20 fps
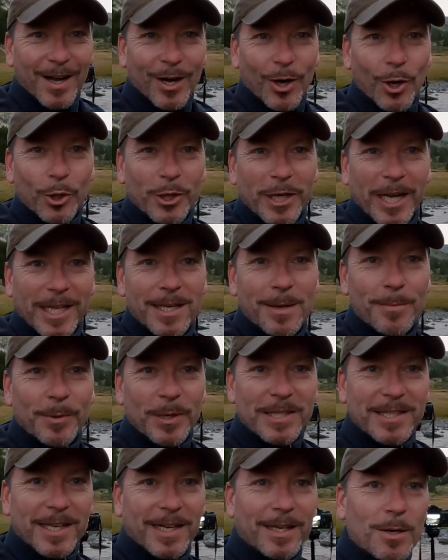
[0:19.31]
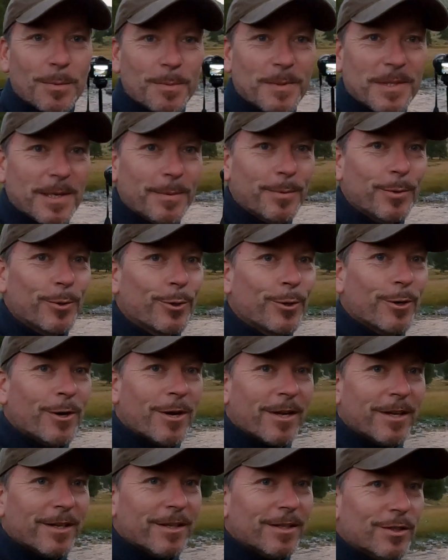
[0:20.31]
Regardez-moi ça comme c'est beau.
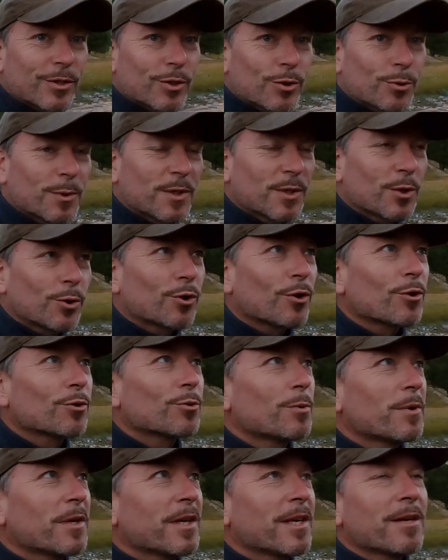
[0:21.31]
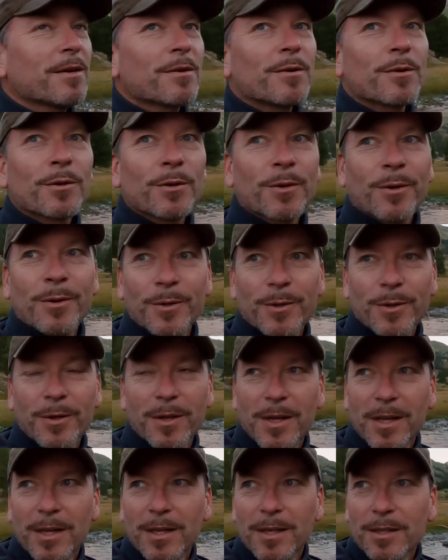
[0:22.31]
Je suis aujourd'hui euh,
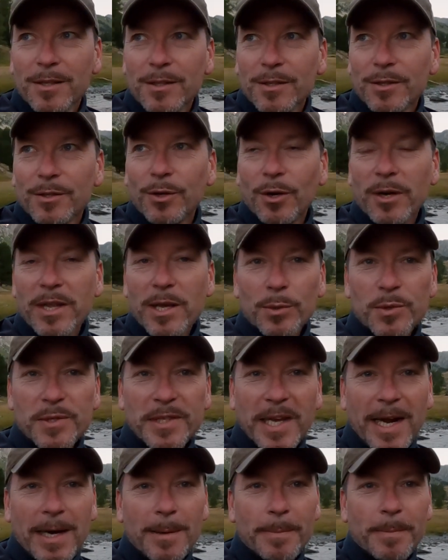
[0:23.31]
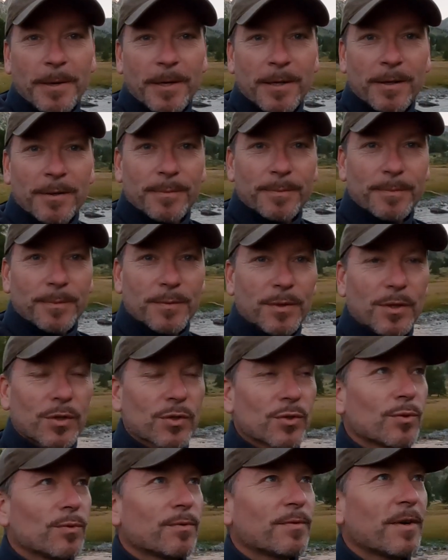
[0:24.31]
dans les Hautes-Alpes, dans
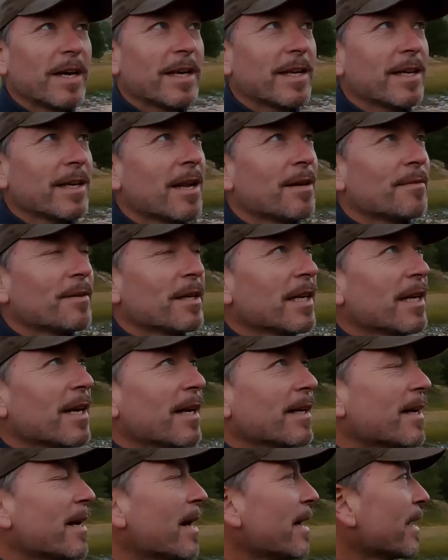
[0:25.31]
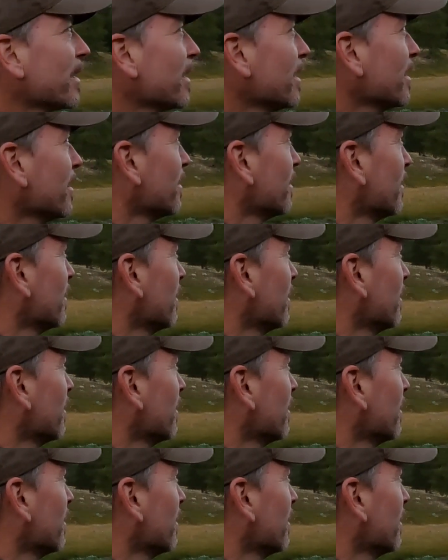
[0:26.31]
une vallée, la vallée de la Clarée,